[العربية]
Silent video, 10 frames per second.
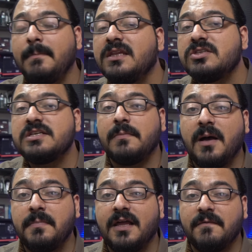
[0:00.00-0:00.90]
من
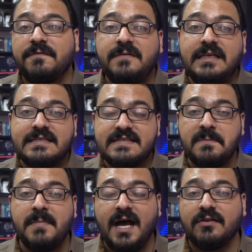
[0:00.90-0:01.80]
شبابنا في
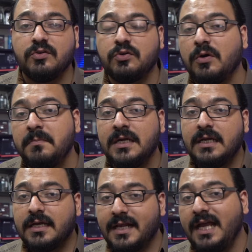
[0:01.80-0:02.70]
سماعه دوت كوم
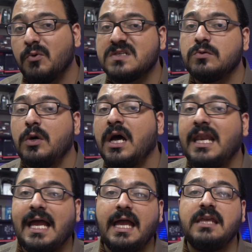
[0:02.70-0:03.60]
راح يوصلوها
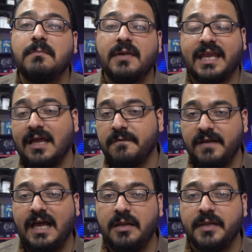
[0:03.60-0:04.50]
لاي مكان في
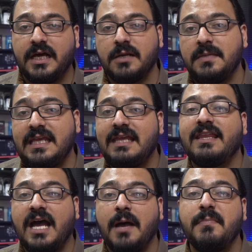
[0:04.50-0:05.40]
العالم العربي
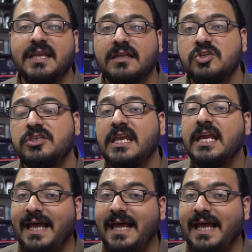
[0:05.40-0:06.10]
اذا حاب انك تشتري